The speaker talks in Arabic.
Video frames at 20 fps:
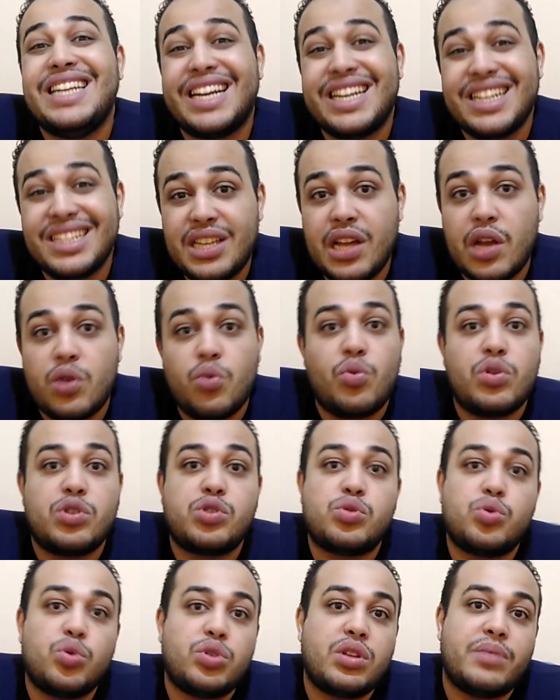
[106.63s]
جدا
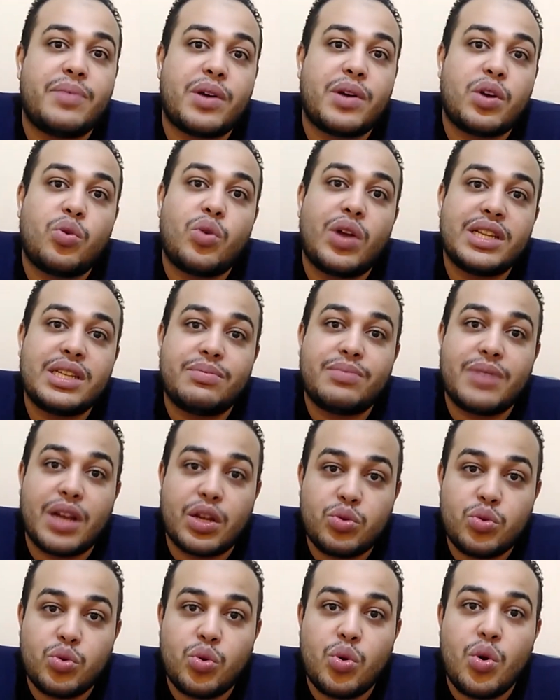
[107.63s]
والصوت يبقى الكواليتي
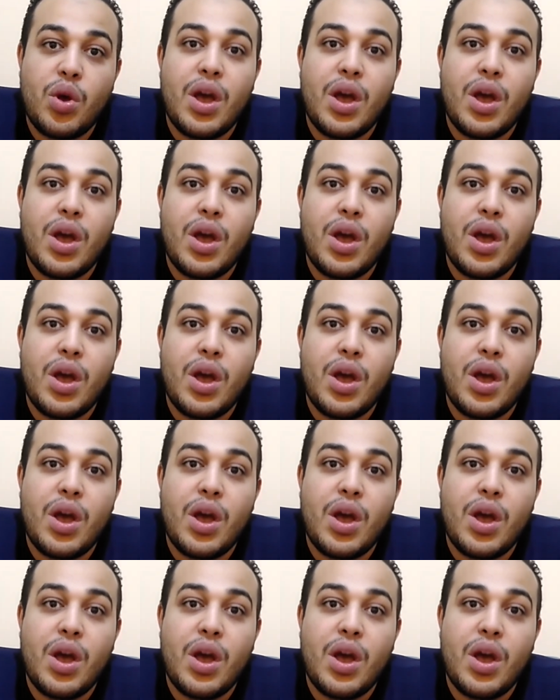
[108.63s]
بتاعته